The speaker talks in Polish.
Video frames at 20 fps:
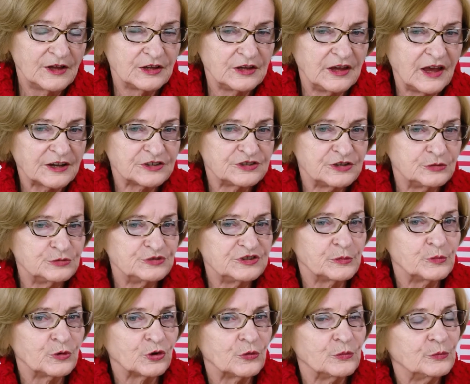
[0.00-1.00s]
jak się
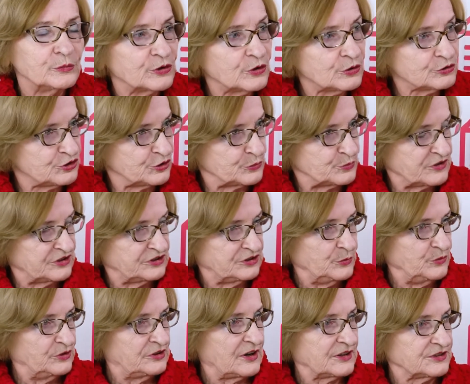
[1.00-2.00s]
ludzie mogą bronić przed
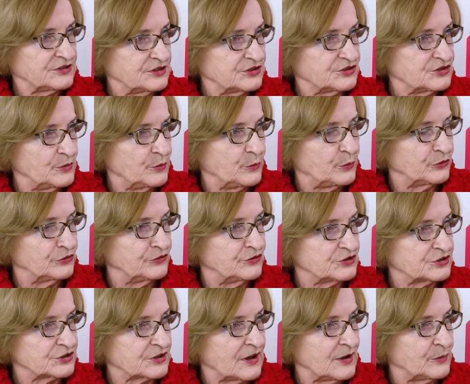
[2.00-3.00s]
tymi drastycznymi
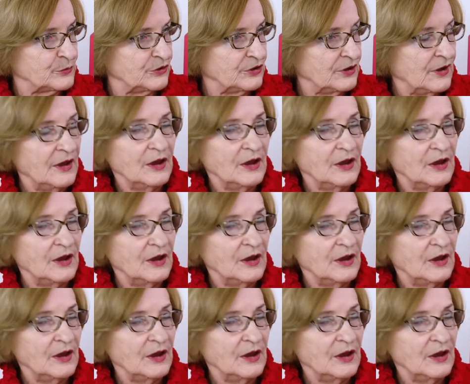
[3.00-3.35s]
podwyżkami.